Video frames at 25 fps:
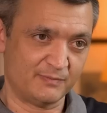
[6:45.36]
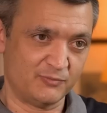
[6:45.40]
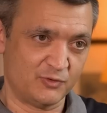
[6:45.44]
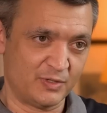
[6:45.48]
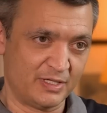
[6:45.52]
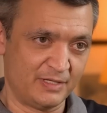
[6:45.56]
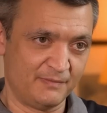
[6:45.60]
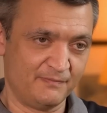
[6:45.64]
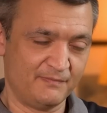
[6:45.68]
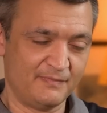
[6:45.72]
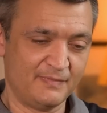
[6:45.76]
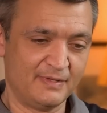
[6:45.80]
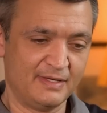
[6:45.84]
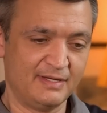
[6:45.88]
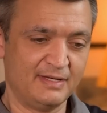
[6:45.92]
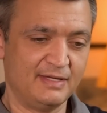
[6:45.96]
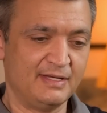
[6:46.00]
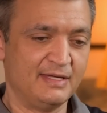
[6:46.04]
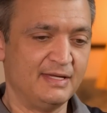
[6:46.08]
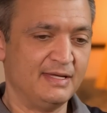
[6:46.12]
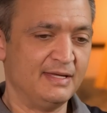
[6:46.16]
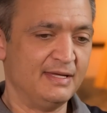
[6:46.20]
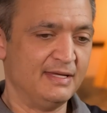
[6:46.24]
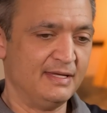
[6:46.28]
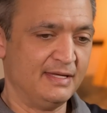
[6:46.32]
muet.
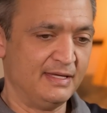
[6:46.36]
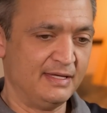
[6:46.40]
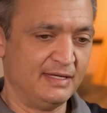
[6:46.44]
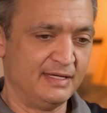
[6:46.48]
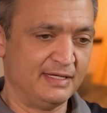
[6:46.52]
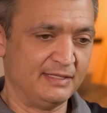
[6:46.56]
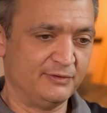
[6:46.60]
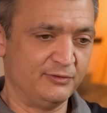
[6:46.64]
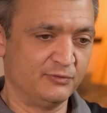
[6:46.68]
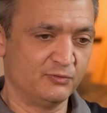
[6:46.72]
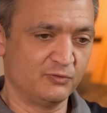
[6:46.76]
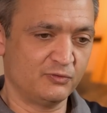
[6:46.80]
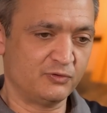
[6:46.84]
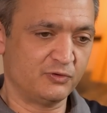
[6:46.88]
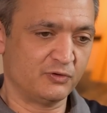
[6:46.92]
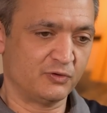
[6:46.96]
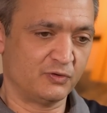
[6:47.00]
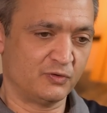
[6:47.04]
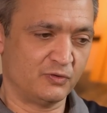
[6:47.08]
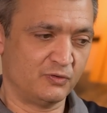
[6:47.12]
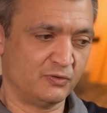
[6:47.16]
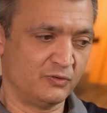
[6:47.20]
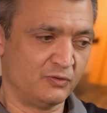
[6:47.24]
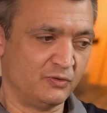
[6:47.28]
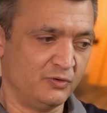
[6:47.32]
Et donc,
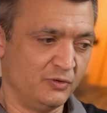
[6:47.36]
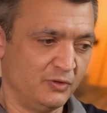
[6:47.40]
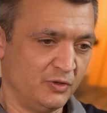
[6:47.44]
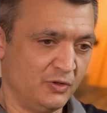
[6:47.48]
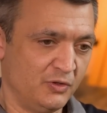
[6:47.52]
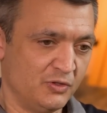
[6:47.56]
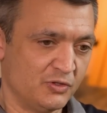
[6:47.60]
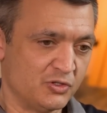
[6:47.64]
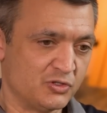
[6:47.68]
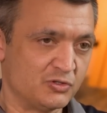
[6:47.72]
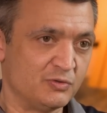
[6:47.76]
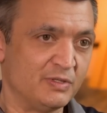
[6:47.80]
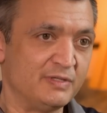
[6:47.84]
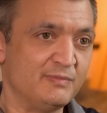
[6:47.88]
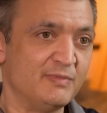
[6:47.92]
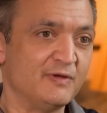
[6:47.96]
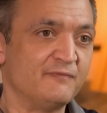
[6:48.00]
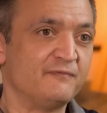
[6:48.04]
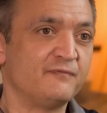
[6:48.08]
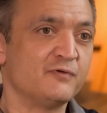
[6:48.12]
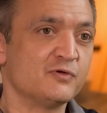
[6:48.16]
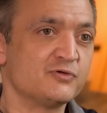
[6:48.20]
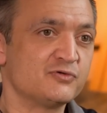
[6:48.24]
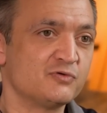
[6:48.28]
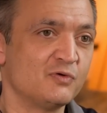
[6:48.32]
euh, je lui ai dit, mais
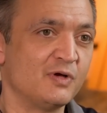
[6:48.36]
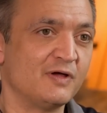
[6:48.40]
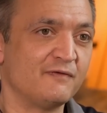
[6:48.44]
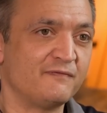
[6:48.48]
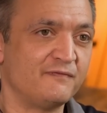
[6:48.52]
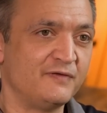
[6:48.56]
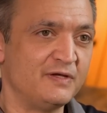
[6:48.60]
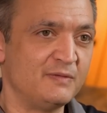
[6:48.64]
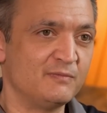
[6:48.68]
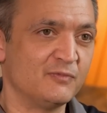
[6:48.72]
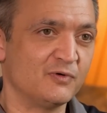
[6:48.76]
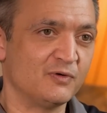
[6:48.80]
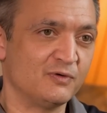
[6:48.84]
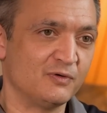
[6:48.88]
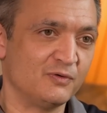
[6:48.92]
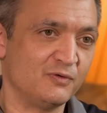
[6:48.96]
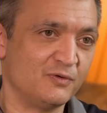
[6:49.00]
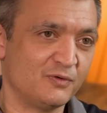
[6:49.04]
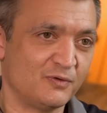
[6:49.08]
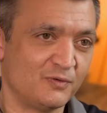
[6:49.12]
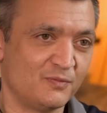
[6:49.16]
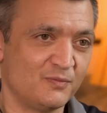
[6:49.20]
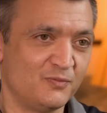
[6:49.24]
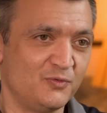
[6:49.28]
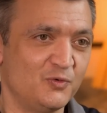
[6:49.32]
faisons un film euh,
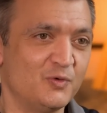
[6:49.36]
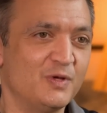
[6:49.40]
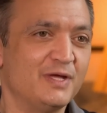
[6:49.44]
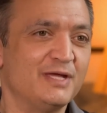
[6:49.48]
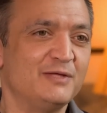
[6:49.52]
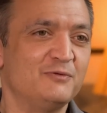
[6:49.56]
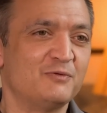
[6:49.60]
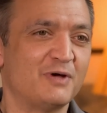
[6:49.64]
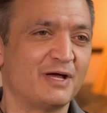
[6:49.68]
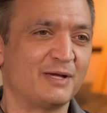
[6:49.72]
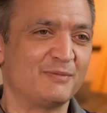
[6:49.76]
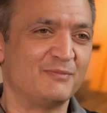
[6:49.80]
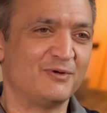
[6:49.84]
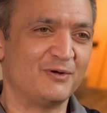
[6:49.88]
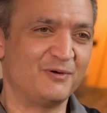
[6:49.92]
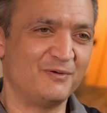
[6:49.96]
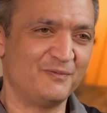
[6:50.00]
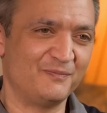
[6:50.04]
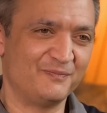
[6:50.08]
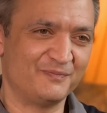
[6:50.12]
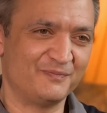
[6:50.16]
muet et noir et blanc.